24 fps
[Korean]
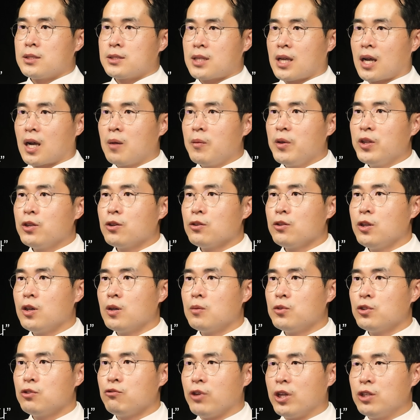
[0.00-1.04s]
자가면역
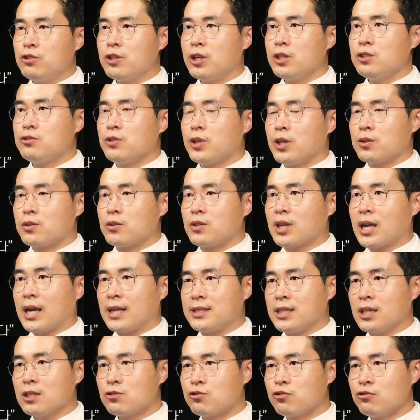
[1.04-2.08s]
내염은 뇌질환 중에서도
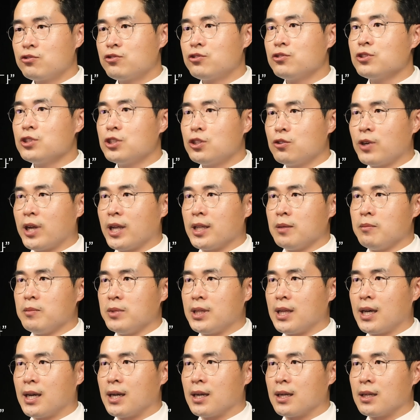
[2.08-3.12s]
가장 중증
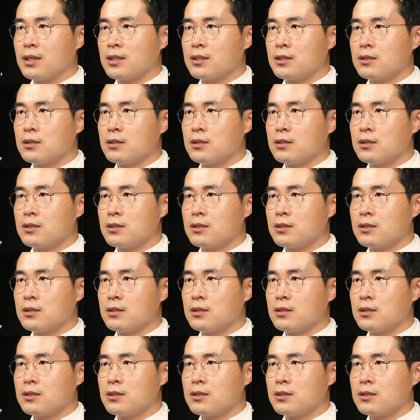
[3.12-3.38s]
질환입니다.